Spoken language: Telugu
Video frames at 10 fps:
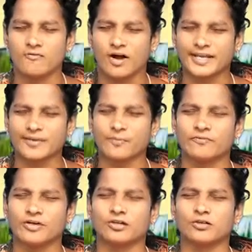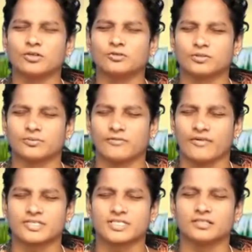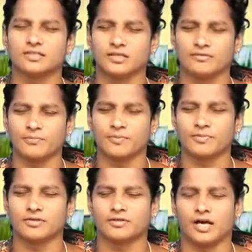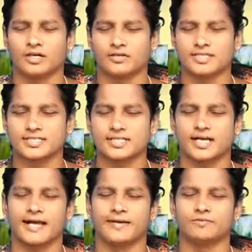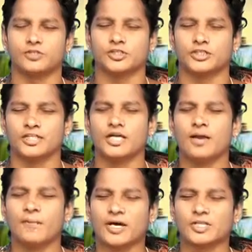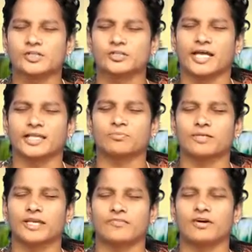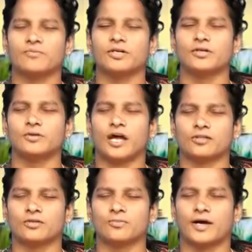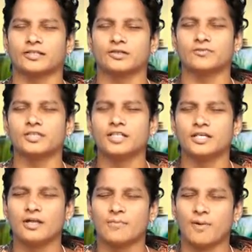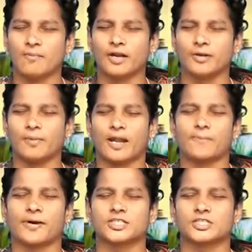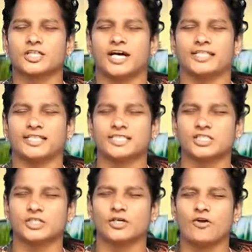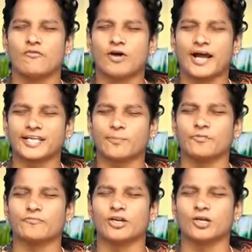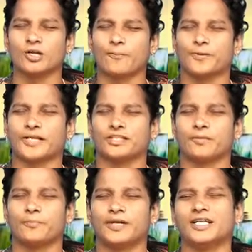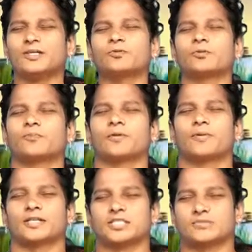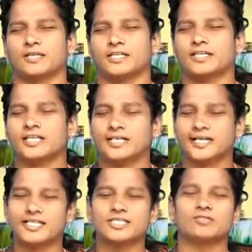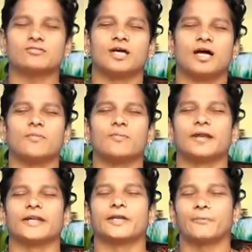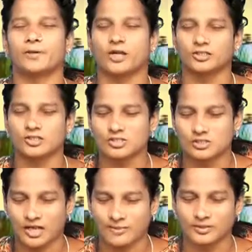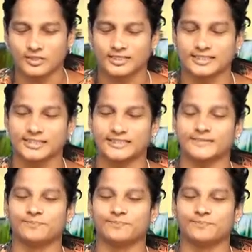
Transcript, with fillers: వాక్యపు వెలుగులో కుటుంబ వ్యవస్థలు దీవింపబడినలాగున సహాయం చేయండి పరిశుద్ధాత్మ దేవ మీరు నాతో మాతో ఉండి మమ్మలను బలపరిచి ఆదరించి వాక్యపు వెలుగులో ప్రతి బిడ్డను తృప్తిపరచమని ఏసు నామములు అడిగి ప్రార్థిస్తున్నాము తండ్రి